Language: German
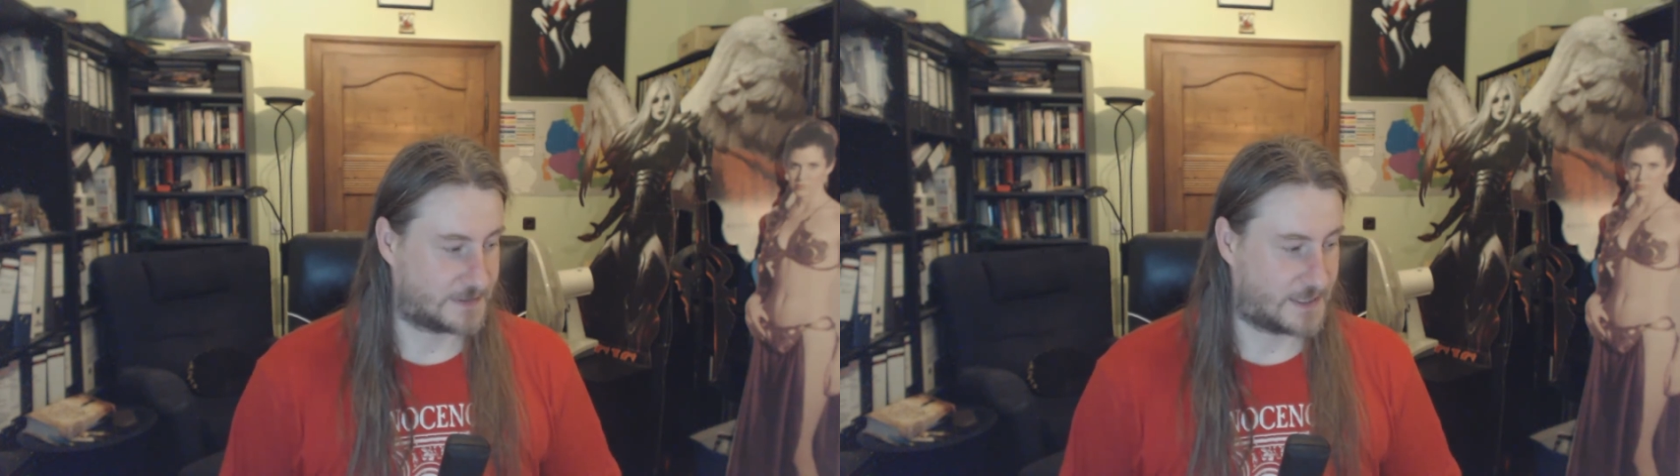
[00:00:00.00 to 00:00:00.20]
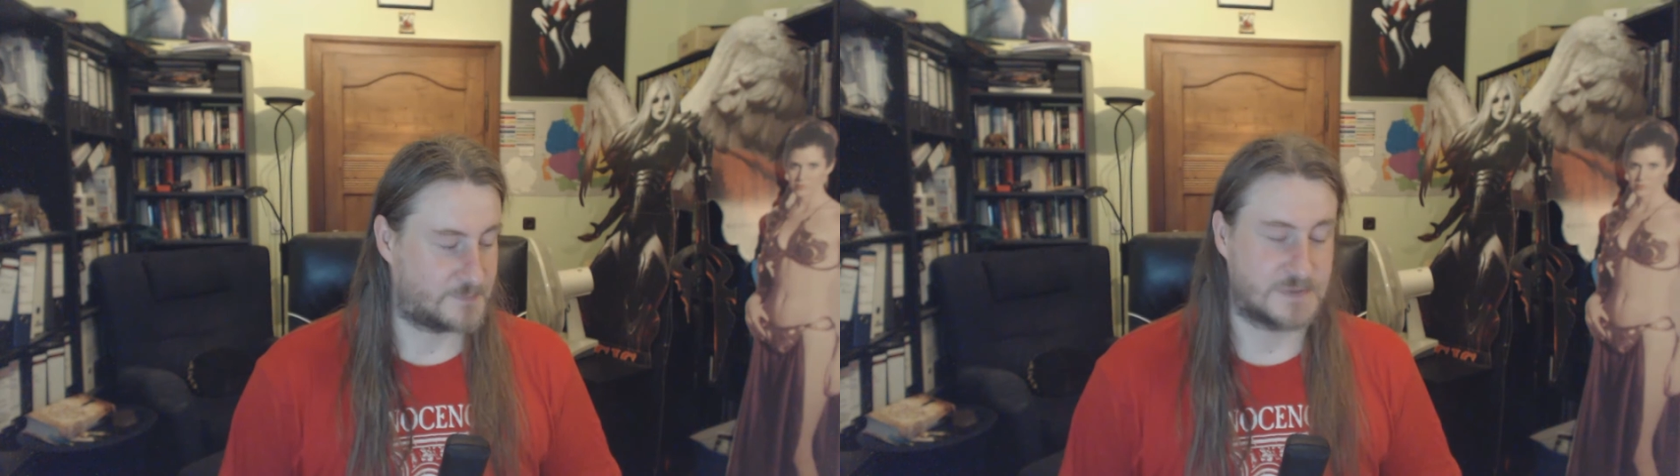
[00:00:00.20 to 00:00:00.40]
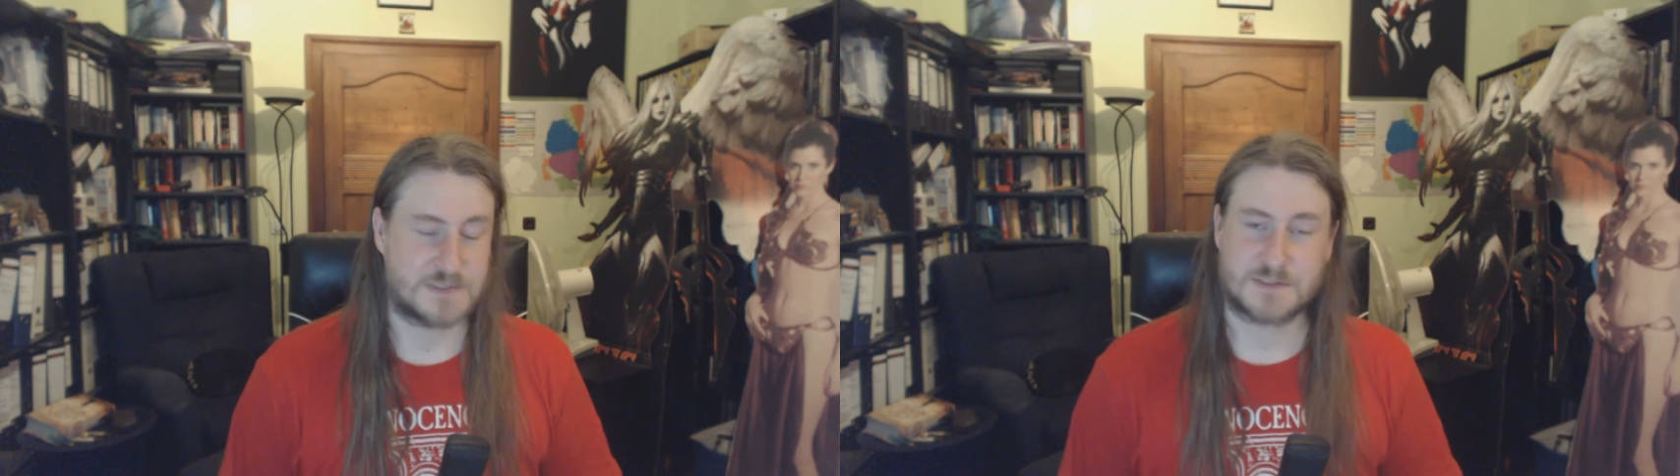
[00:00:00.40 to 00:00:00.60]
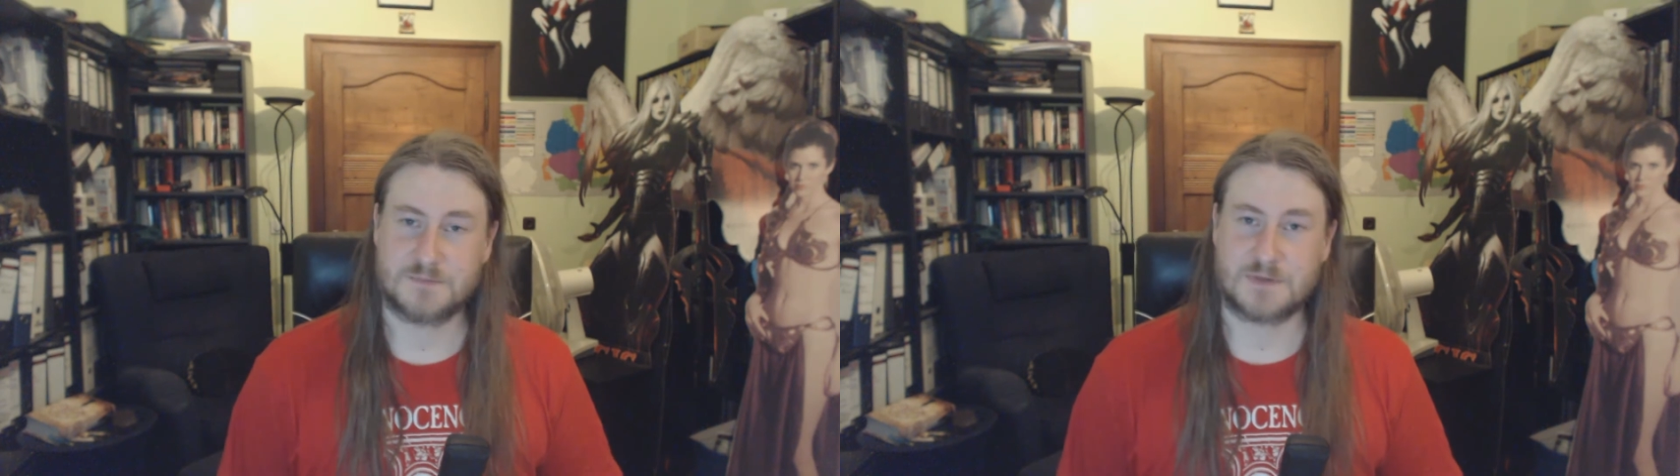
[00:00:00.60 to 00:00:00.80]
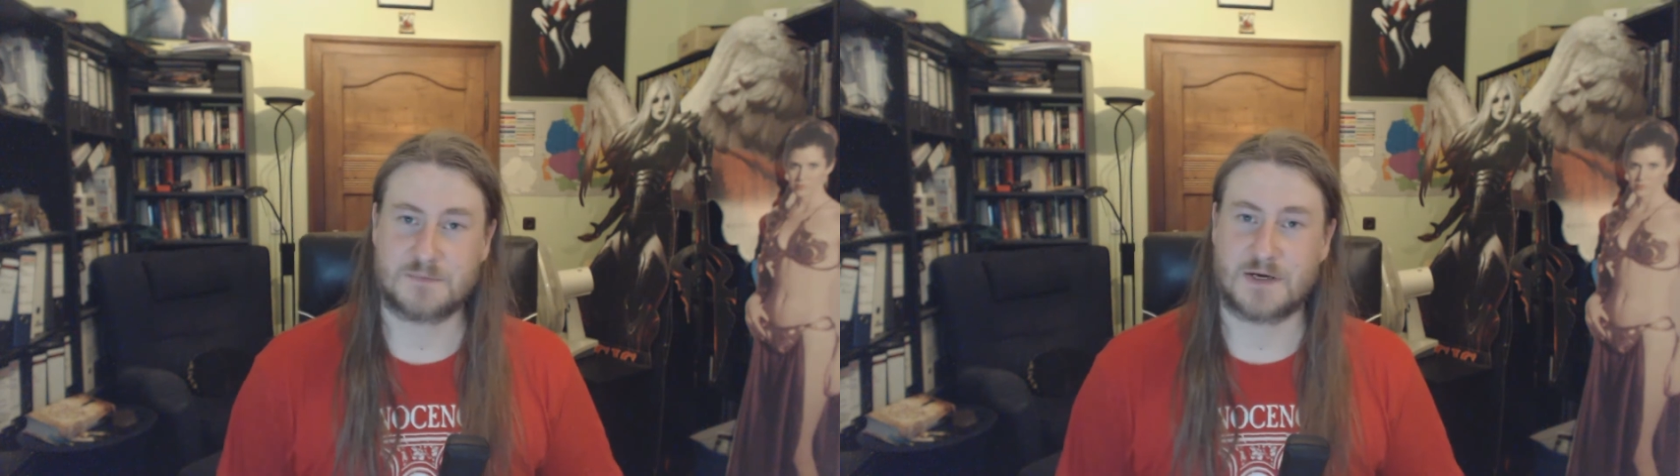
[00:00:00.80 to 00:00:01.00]
ein
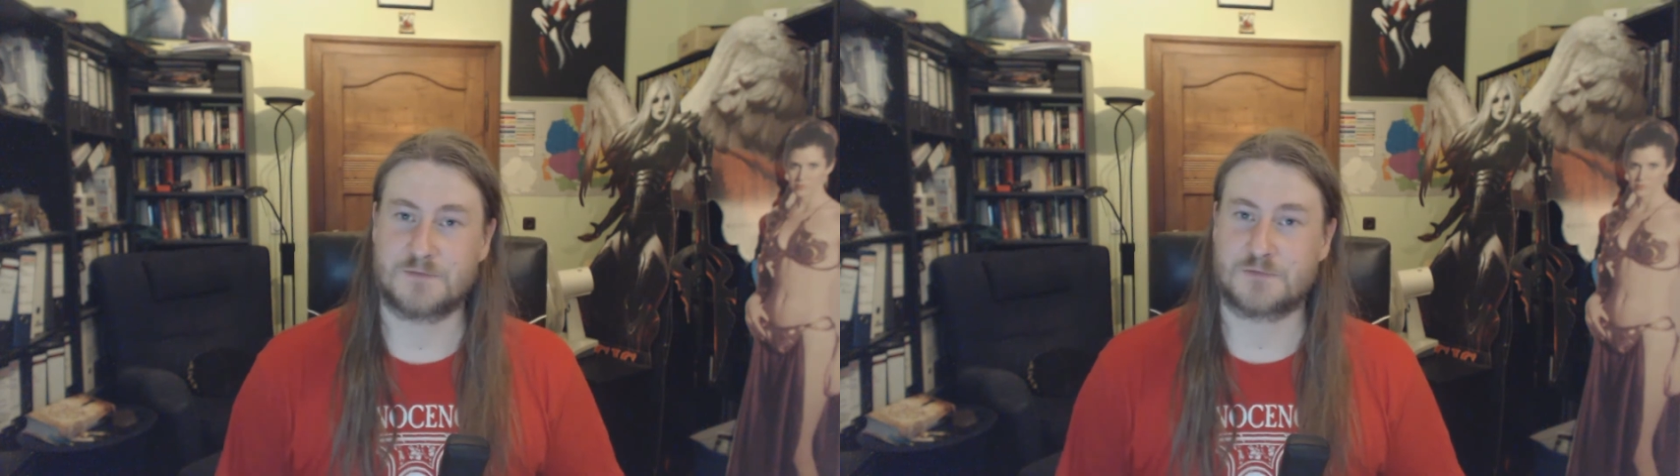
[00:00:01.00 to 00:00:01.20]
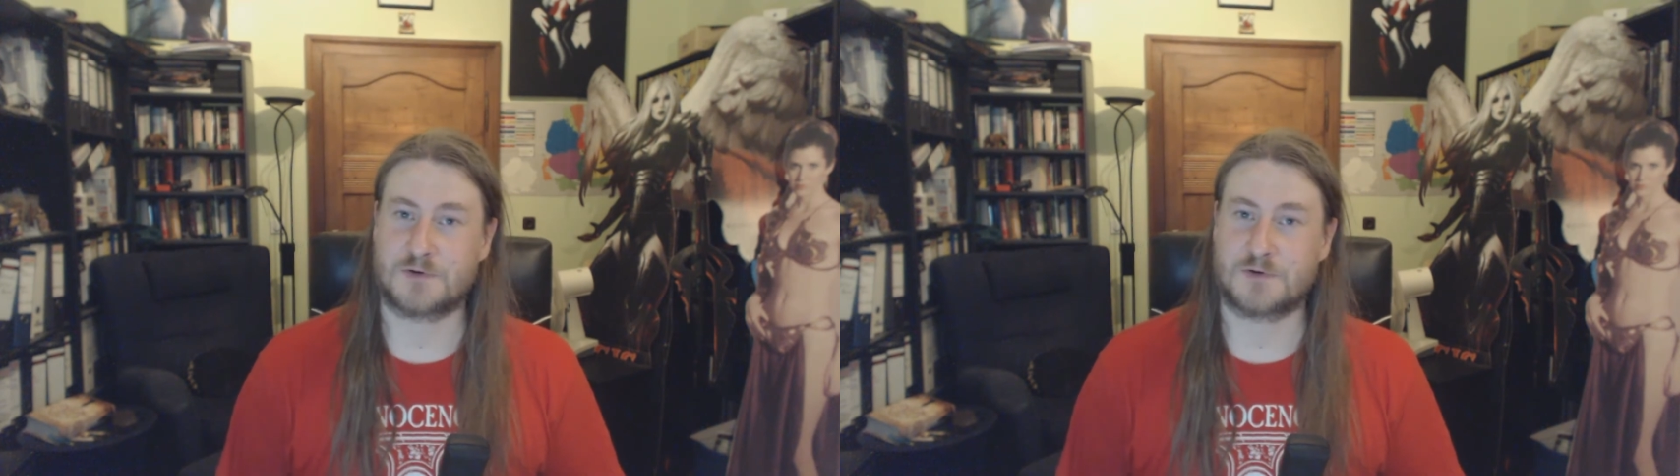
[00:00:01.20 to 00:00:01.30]
bisschen mit meinen